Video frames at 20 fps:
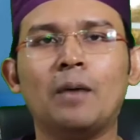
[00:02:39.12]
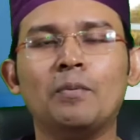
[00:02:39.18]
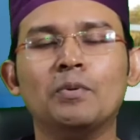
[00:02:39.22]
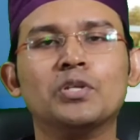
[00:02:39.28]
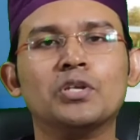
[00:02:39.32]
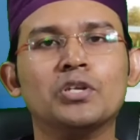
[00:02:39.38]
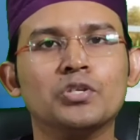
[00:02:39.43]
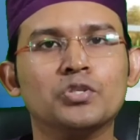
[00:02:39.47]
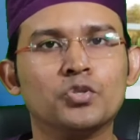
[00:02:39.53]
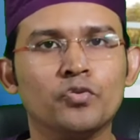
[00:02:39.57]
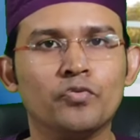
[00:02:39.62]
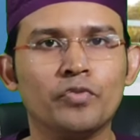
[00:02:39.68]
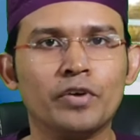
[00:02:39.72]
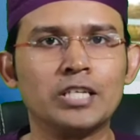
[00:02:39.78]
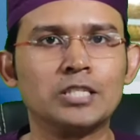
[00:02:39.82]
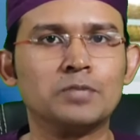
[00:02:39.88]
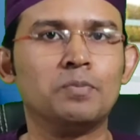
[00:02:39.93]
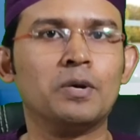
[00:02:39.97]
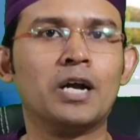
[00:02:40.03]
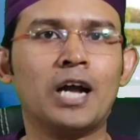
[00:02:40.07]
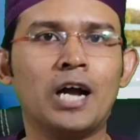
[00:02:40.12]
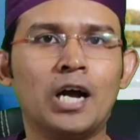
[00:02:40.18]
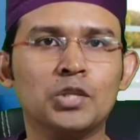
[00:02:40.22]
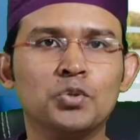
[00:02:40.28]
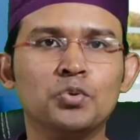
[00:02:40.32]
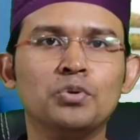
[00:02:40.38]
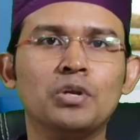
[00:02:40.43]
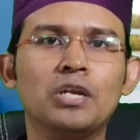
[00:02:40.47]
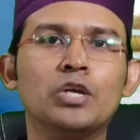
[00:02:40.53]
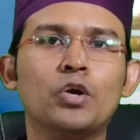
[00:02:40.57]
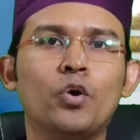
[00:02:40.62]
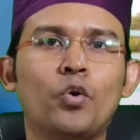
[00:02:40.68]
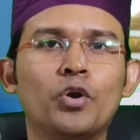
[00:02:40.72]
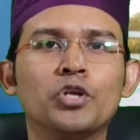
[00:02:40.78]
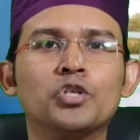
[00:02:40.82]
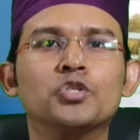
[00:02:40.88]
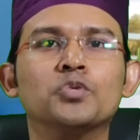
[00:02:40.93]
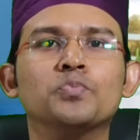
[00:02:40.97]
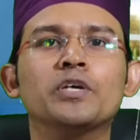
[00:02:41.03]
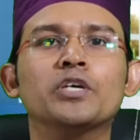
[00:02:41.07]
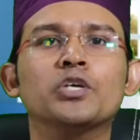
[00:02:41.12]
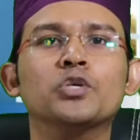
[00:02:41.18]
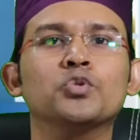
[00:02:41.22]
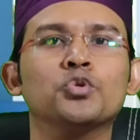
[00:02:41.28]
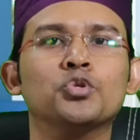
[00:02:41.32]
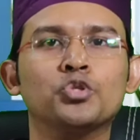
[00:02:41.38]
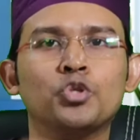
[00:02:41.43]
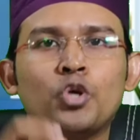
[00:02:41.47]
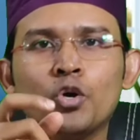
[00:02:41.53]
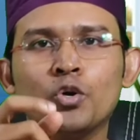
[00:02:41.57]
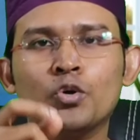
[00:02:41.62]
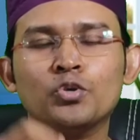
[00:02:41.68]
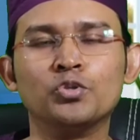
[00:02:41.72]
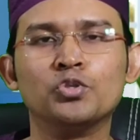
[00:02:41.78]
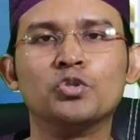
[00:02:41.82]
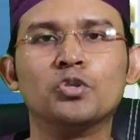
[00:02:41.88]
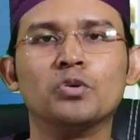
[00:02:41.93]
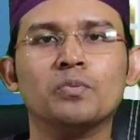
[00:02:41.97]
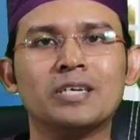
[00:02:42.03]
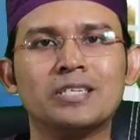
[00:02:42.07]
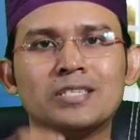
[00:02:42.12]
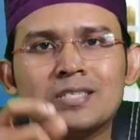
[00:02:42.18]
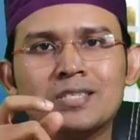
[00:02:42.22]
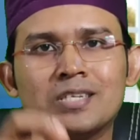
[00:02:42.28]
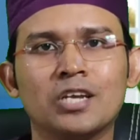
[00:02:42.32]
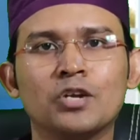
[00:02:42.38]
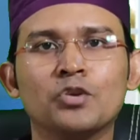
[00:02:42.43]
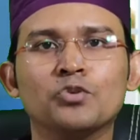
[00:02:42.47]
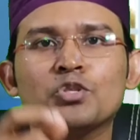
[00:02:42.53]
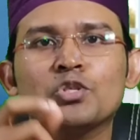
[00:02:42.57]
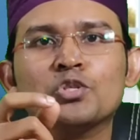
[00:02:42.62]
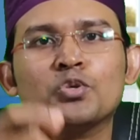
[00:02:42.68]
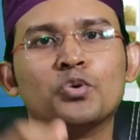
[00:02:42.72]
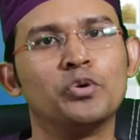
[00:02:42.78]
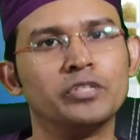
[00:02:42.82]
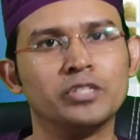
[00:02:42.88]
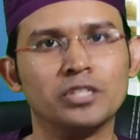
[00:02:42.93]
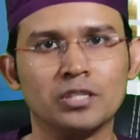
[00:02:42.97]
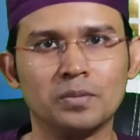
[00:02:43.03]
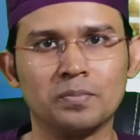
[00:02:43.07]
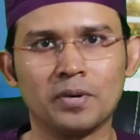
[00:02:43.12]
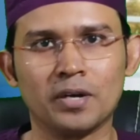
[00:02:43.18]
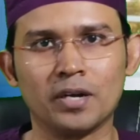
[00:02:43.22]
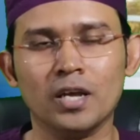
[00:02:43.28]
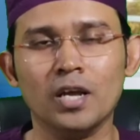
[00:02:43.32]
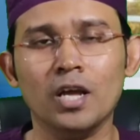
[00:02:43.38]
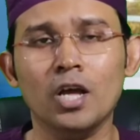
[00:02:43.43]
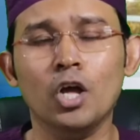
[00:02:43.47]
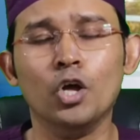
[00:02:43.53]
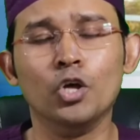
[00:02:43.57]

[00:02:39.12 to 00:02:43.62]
আমাদের ইসোফেগাস বা খাদ্যনালী অনেক সময় কিন্তু সংকুচিত বা স্টেনোসিস হয়ে যেতে পারে